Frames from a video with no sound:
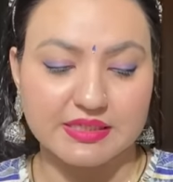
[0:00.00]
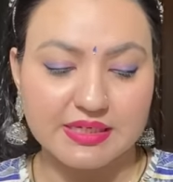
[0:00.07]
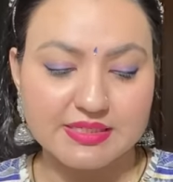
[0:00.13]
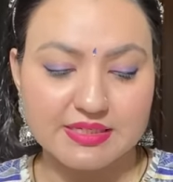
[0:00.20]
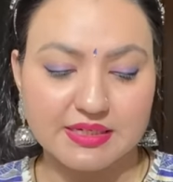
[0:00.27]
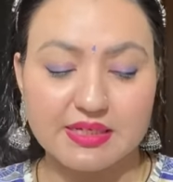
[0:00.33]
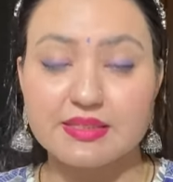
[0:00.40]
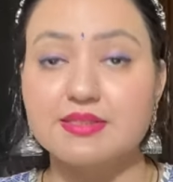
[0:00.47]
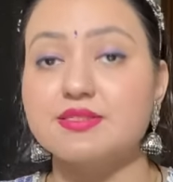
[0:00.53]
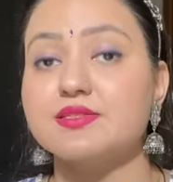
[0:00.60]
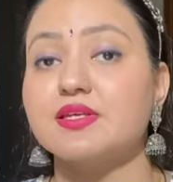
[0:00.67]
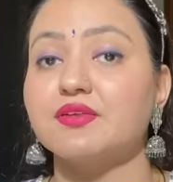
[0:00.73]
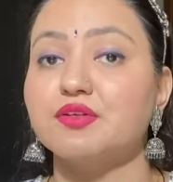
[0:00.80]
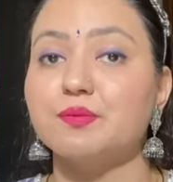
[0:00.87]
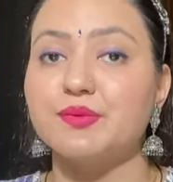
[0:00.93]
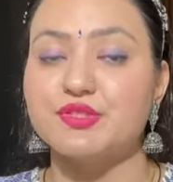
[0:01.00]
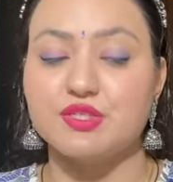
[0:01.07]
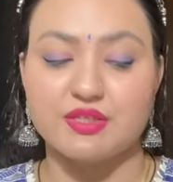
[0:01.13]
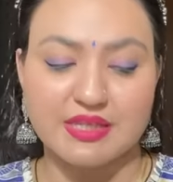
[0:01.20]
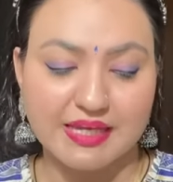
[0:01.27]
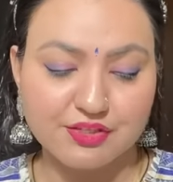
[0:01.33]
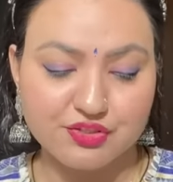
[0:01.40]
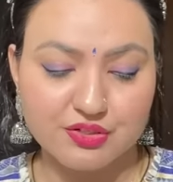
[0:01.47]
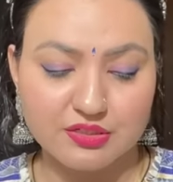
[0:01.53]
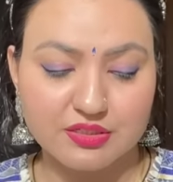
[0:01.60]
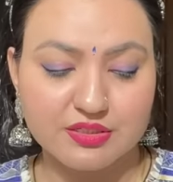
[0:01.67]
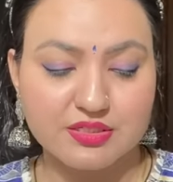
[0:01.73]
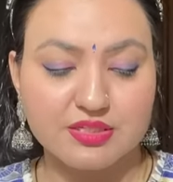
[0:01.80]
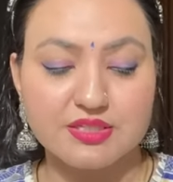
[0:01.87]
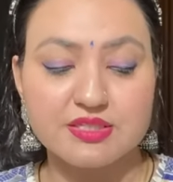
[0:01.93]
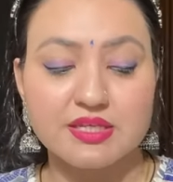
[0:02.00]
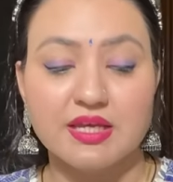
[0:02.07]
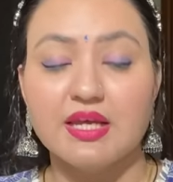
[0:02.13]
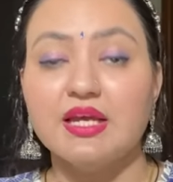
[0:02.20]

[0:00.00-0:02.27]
देख सके दिस इज हंड्रेड परसेंट नेचुरल दिस इज